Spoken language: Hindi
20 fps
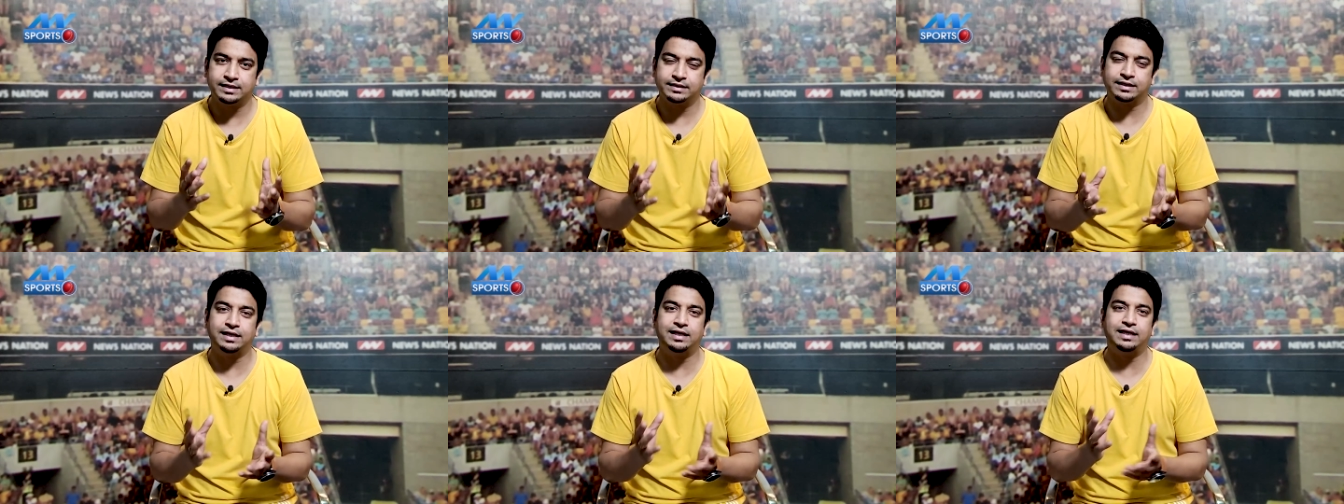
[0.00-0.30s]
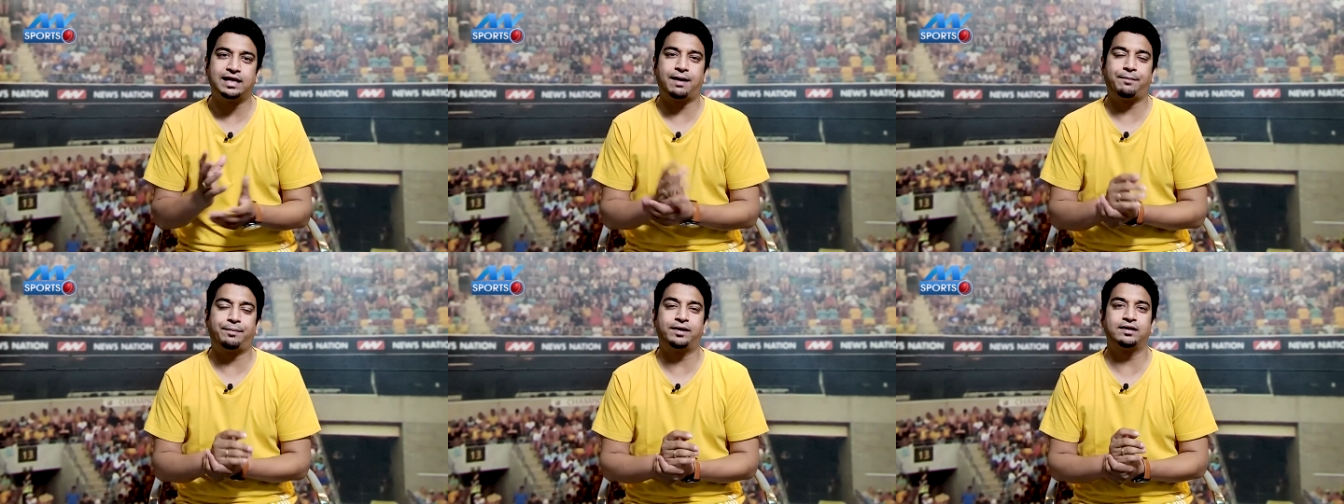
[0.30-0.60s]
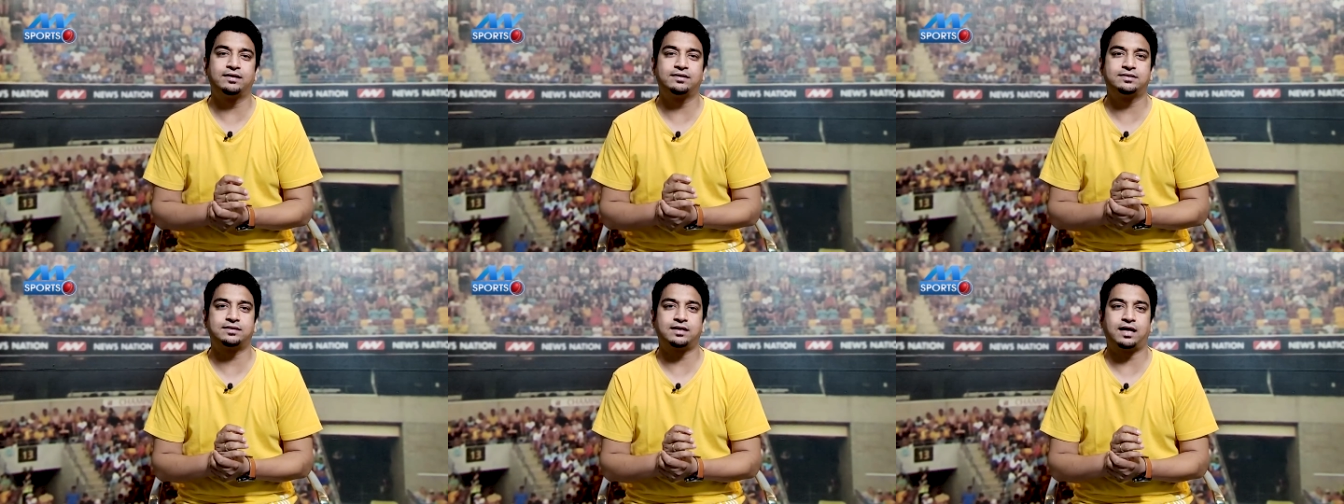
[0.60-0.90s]
दिल्ली
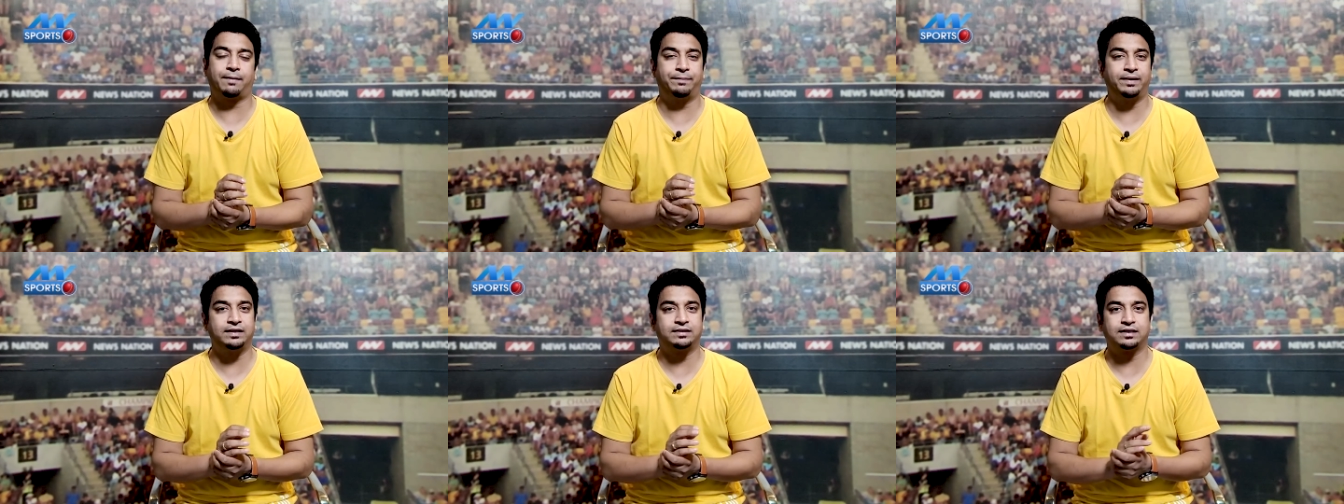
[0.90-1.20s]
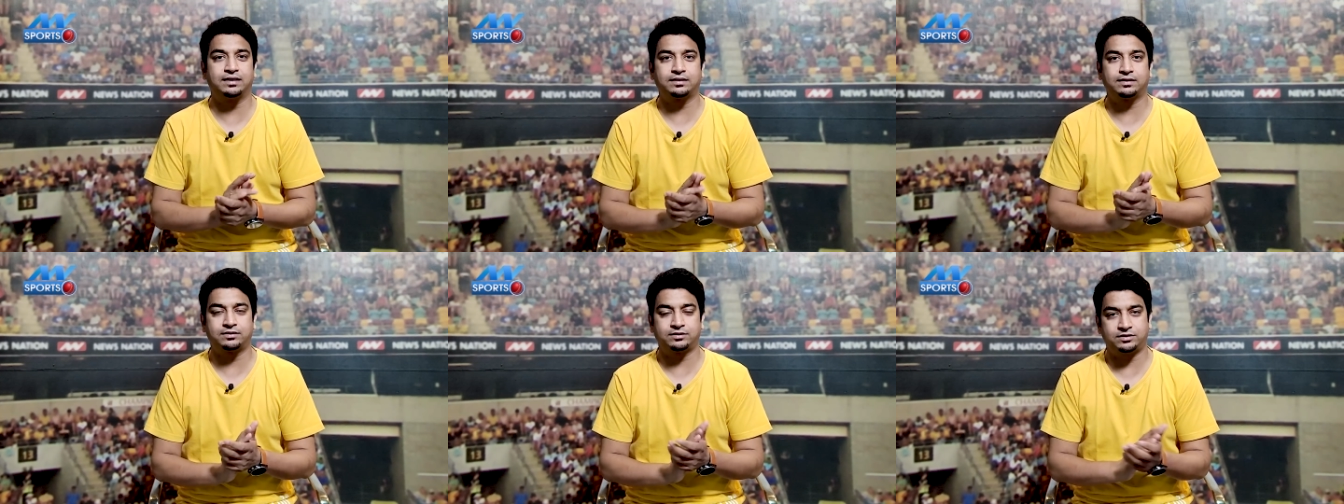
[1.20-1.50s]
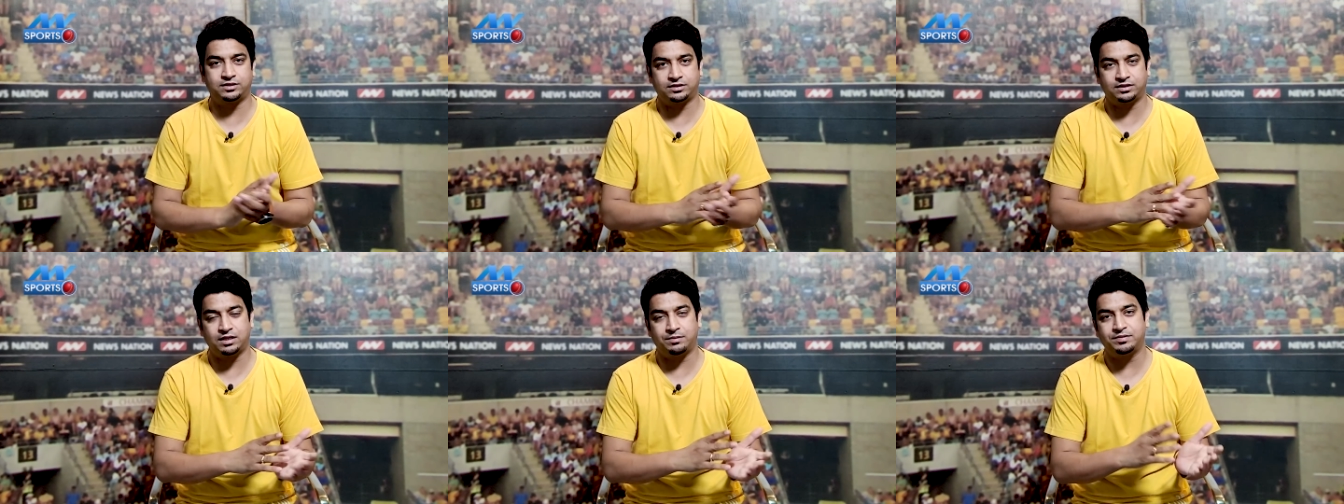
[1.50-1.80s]
कैपिटल्स अभी तक
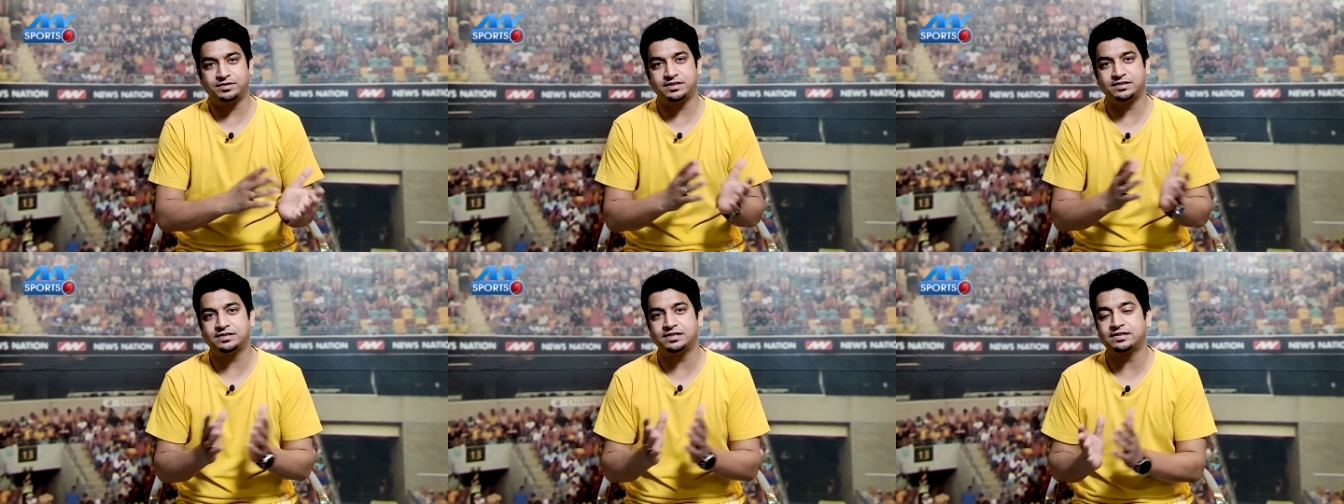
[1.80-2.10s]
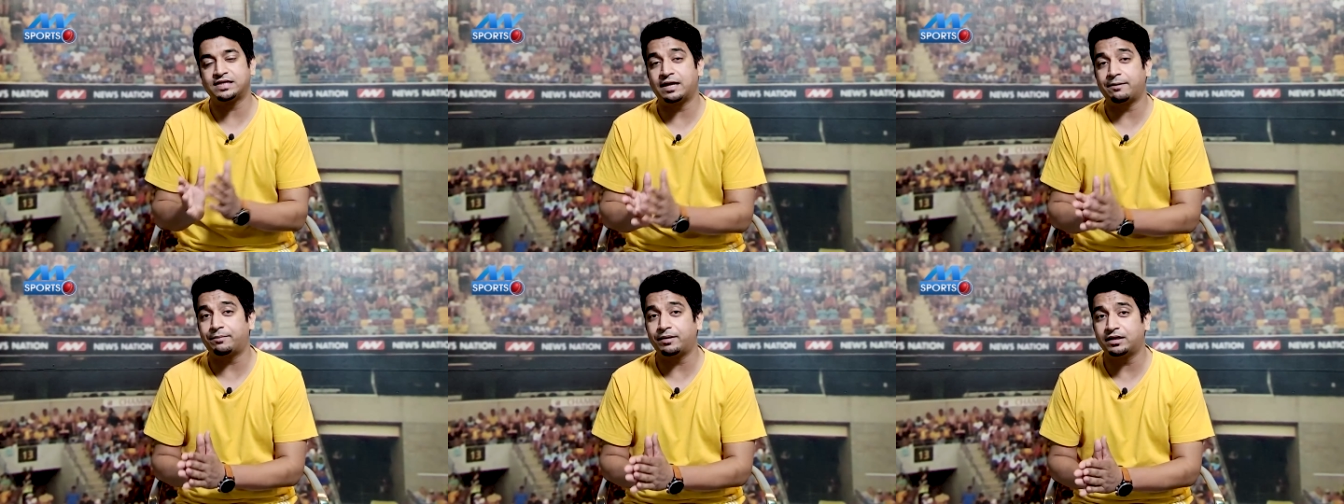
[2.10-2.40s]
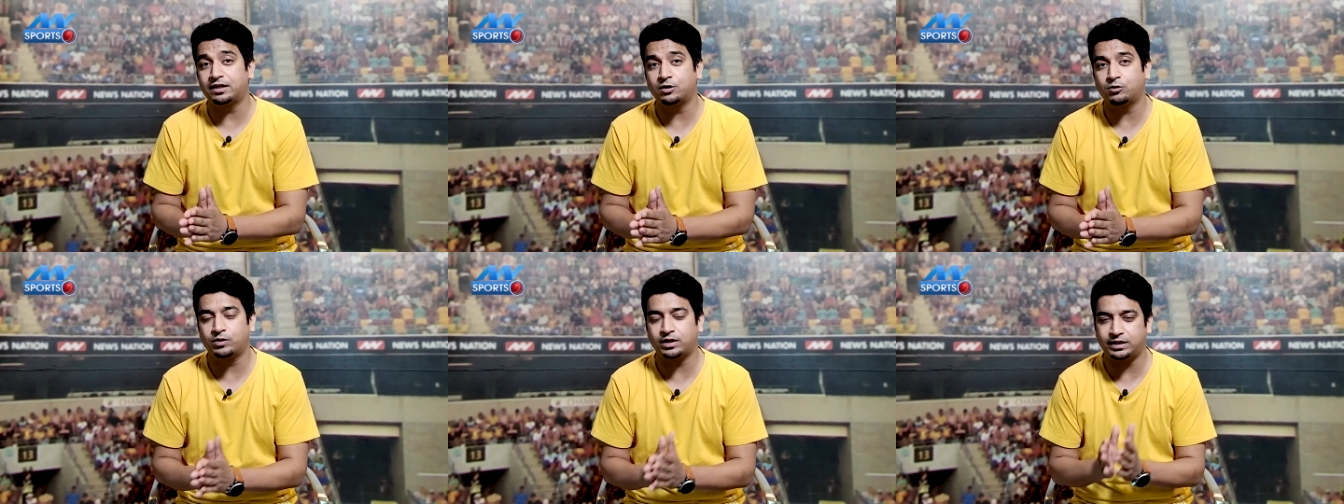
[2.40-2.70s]
जितने भी सीजन आई
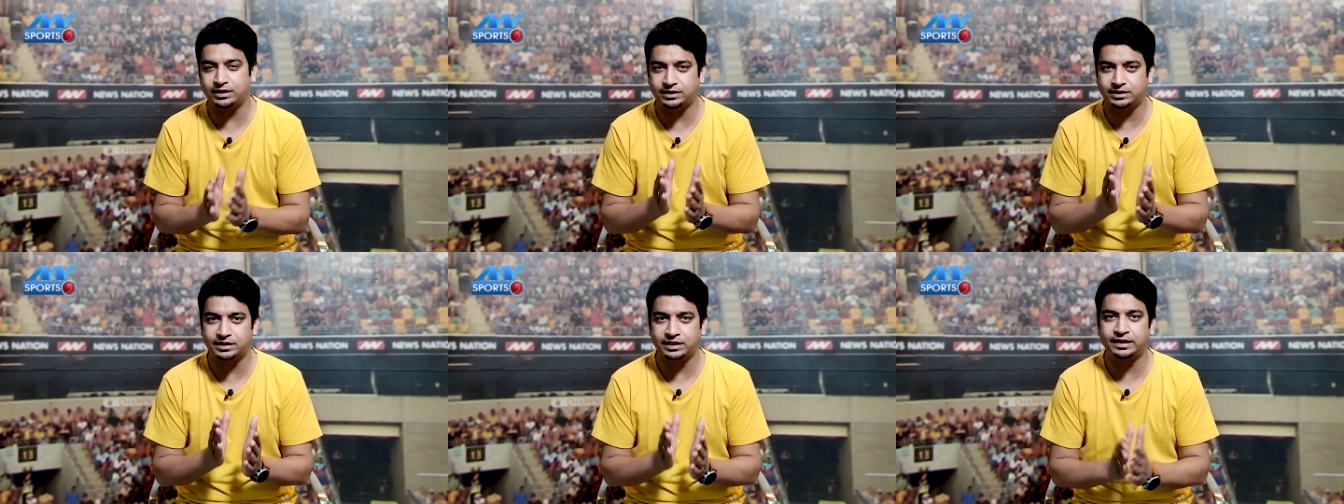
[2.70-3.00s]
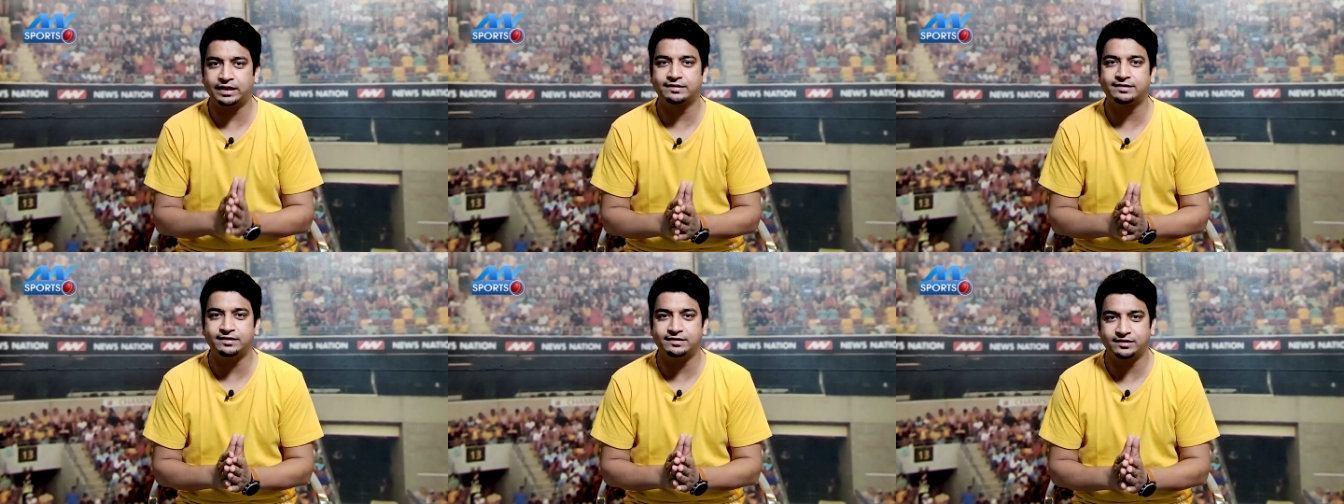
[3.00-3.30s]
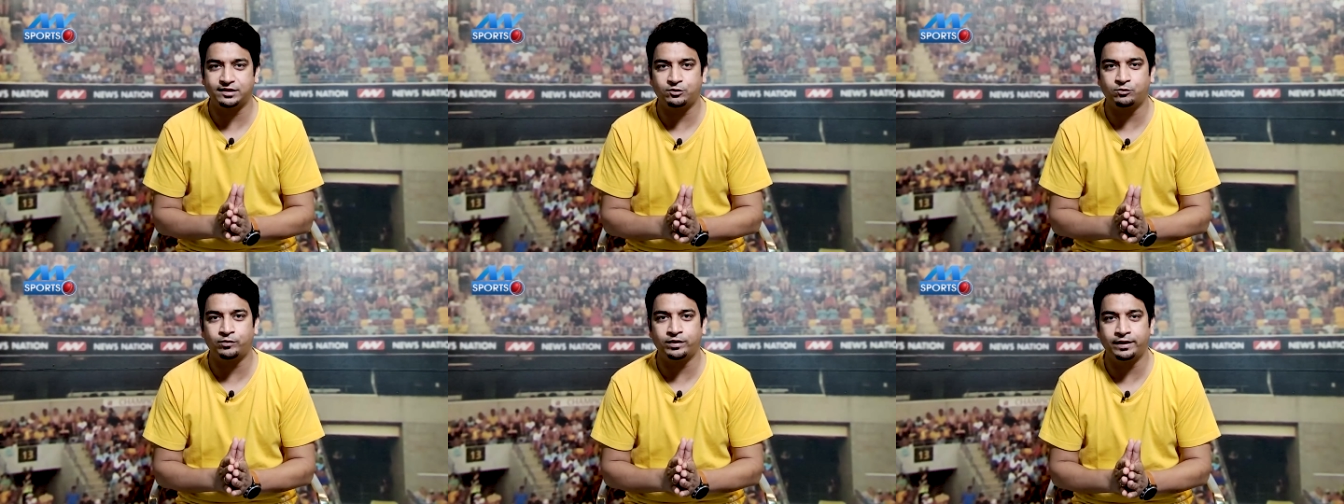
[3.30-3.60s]
के हुए यानी कि तेरह
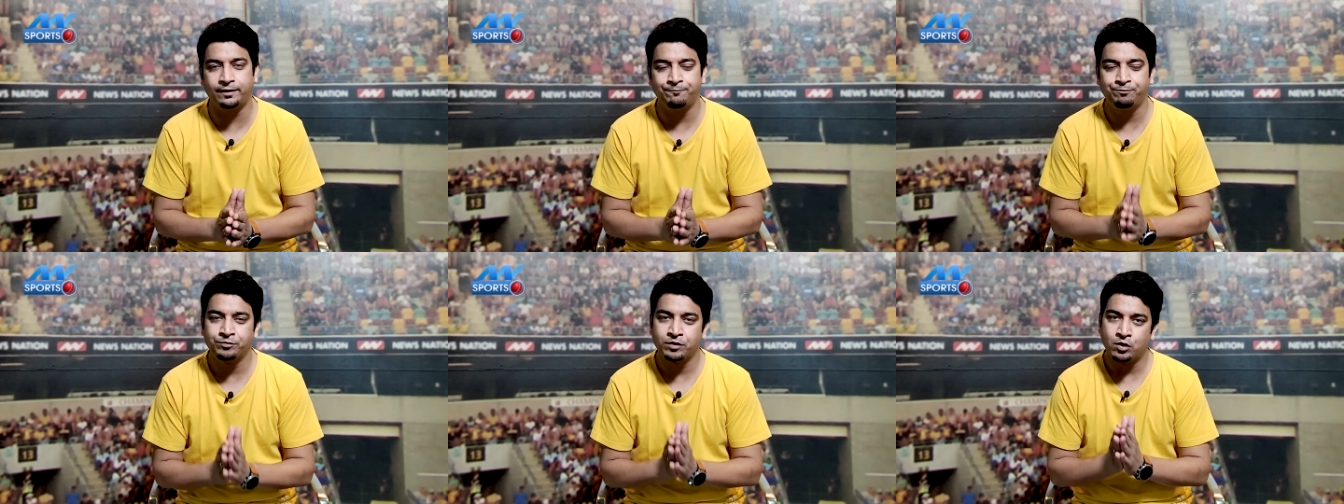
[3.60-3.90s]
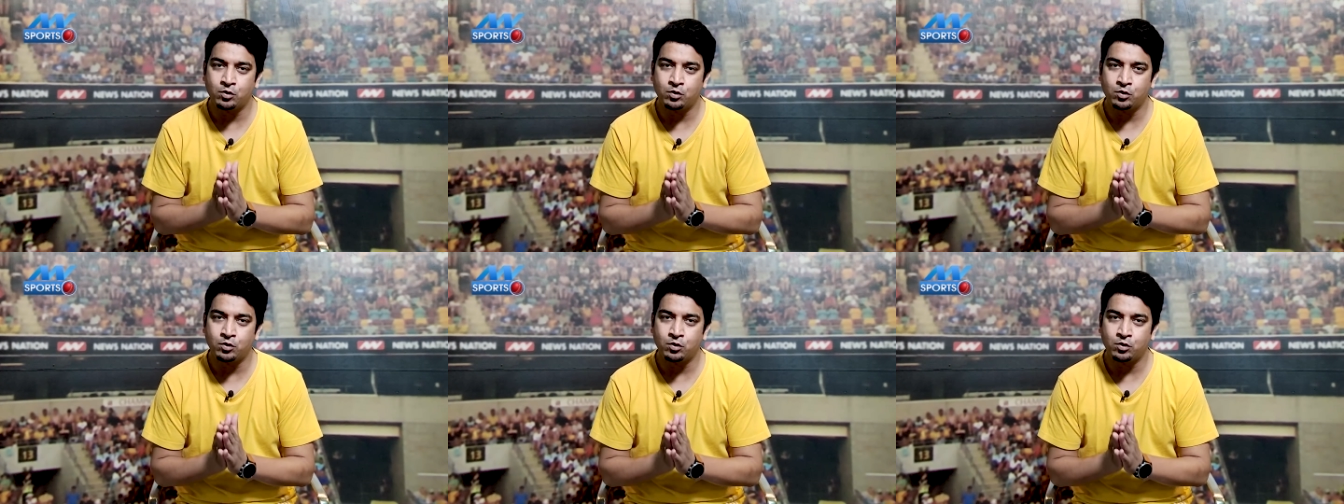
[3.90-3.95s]
सीजन हुए हैं